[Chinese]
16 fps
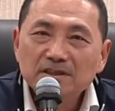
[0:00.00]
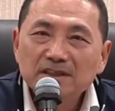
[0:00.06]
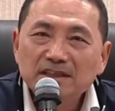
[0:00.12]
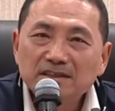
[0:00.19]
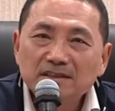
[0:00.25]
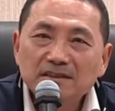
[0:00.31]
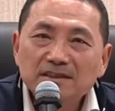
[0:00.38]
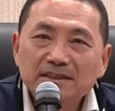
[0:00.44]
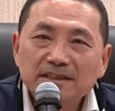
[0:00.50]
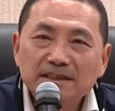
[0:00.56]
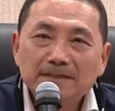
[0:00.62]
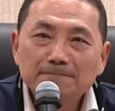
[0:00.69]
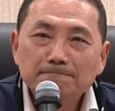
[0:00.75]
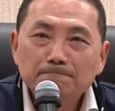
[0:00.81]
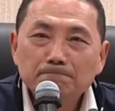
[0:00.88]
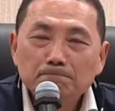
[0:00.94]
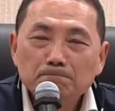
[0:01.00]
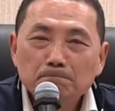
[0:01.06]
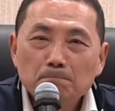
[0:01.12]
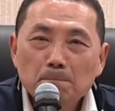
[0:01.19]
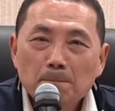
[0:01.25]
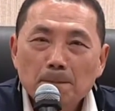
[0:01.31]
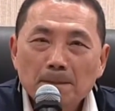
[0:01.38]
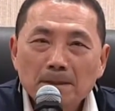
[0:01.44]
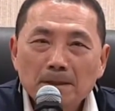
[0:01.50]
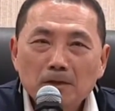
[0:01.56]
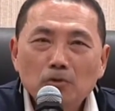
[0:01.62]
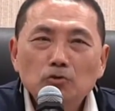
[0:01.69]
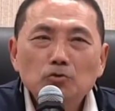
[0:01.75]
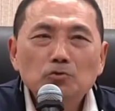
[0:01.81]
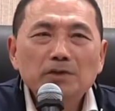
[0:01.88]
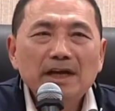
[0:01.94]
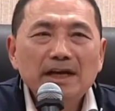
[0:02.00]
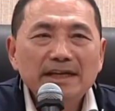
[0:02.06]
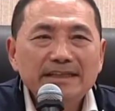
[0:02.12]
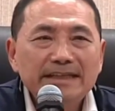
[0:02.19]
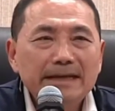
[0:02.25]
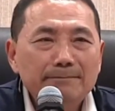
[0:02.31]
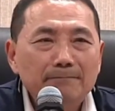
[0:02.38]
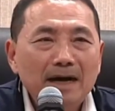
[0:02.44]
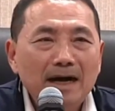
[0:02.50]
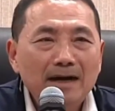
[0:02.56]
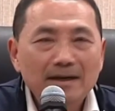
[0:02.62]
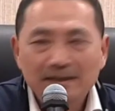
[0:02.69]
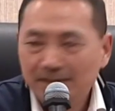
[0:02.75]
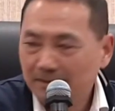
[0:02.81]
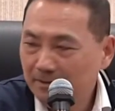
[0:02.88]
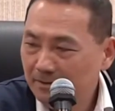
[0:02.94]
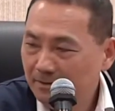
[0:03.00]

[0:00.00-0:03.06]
这些事情有度量一点嘛？